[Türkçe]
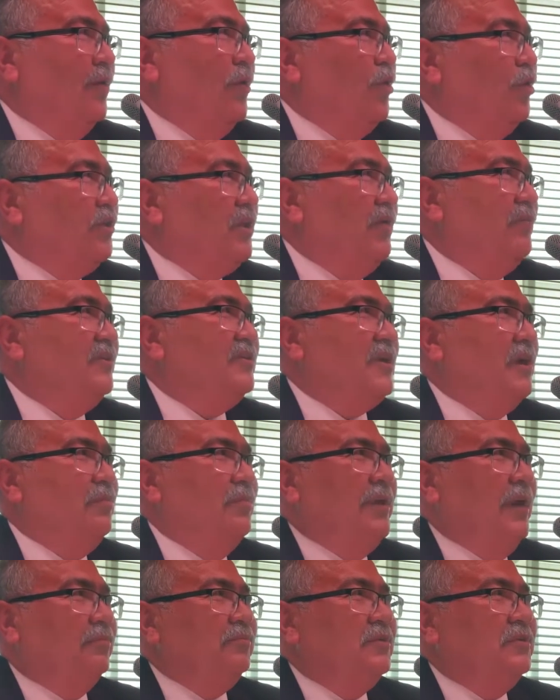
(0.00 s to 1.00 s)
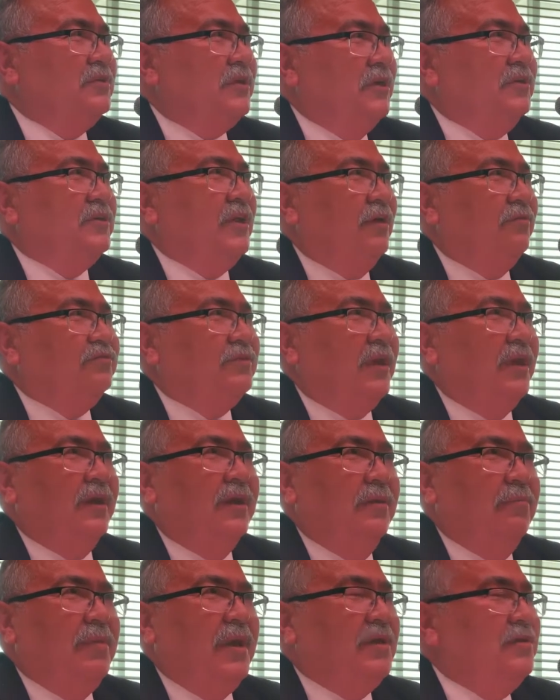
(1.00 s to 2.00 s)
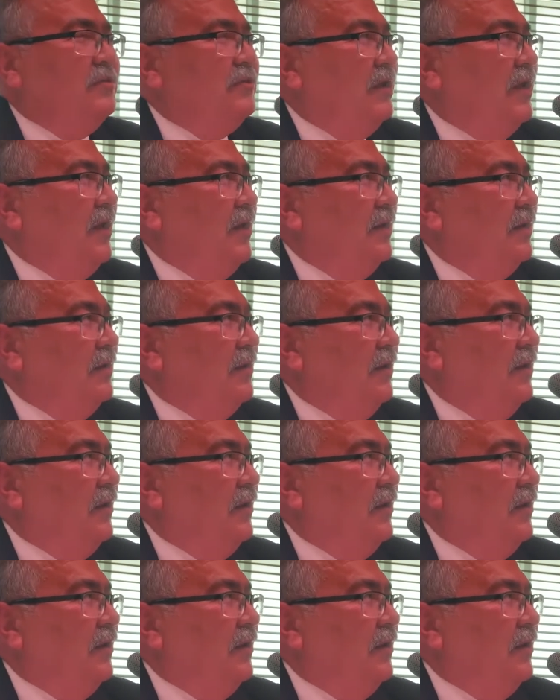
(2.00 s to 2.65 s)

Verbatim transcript: ÖTV zammı yaptınız geçen hafta benzine,